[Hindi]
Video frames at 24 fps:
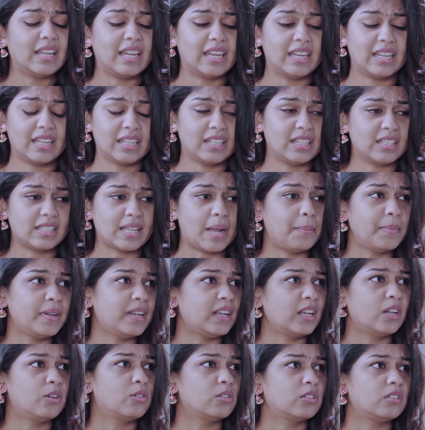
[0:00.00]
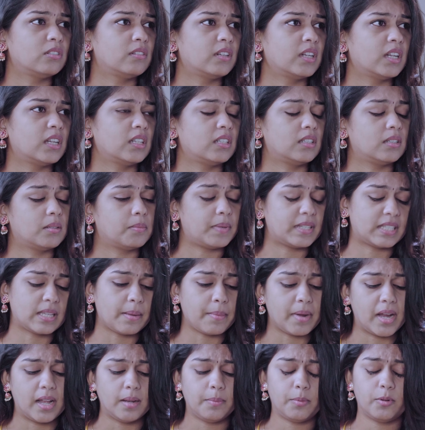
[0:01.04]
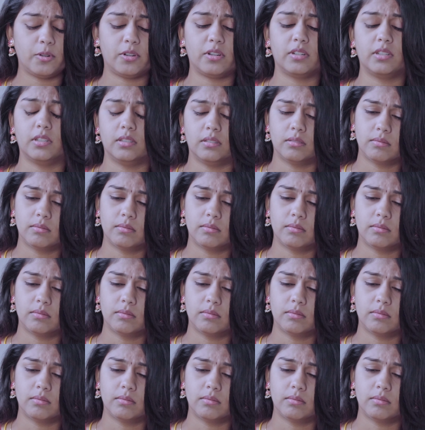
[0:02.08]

मुझसे खाना वाना नहीं बनेगा नौकरानी रख लो